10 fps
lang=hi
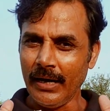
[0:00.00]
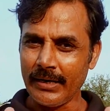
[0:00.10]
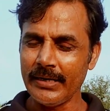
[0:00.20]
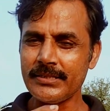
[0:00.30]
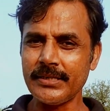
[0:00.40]

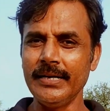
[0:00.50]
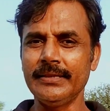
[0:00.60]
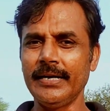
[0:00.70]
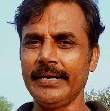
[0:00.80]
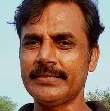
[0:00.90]
अगस्त के
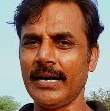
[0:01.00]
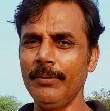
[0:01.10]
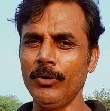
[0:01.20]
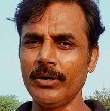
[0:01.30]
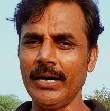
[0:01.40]
अंदर
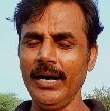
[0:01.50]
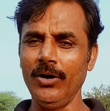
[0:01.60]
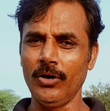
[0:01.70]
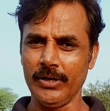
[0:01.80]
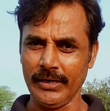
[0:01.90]
एग्जाम होगा
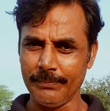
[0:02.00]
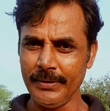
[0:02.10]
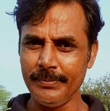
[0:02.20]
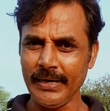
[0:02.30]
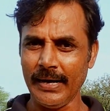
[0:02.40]
और
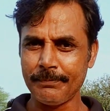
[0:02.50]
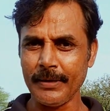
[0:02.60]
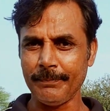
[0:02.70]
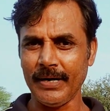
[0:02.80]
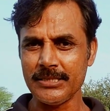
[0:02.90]
अभी भी
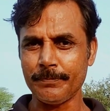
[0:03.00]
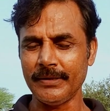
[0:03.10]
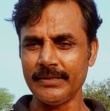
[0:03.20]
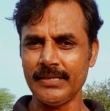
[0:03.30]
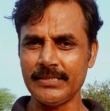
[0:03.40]
आपके पास
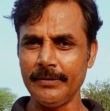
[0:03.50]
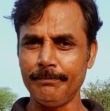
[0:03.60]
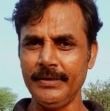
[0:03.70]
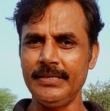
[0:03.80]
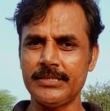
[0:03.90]
15 से
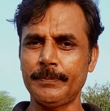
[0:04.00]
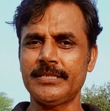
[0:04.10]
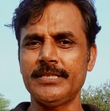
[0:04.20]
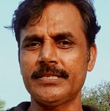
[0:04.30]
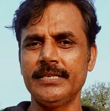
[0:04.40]
20
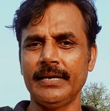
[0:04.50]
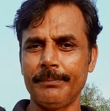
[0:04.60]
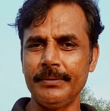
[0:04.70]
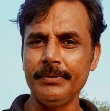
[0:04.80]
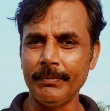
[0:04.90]
25 दिन
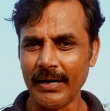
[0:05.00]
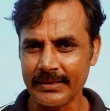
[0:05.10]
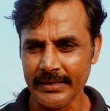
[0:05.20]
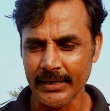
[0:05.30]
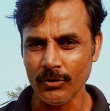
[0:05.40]
अभी भी
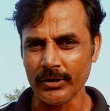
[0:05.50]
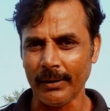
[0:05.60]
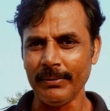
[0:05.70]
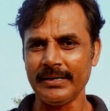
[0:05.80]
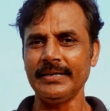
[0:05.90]
बाकी है और
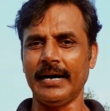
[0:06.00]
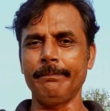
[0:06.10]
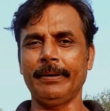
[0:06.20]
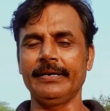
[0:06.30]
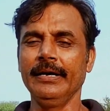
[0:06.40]
हमारे यहाँ
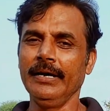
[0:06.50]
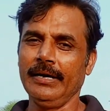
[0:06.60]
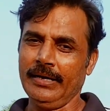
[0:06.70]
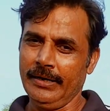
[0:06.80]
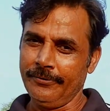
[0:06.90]
पर
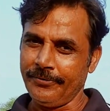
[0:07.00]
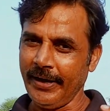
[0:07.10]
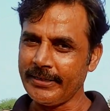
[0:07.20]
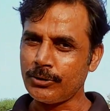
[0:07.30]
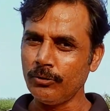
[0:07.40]

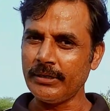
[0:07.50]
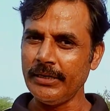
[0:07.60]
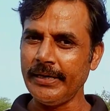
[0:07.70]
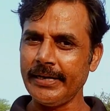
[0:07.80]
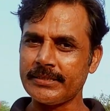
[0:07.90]
फेज टू
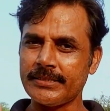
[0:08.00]
की एक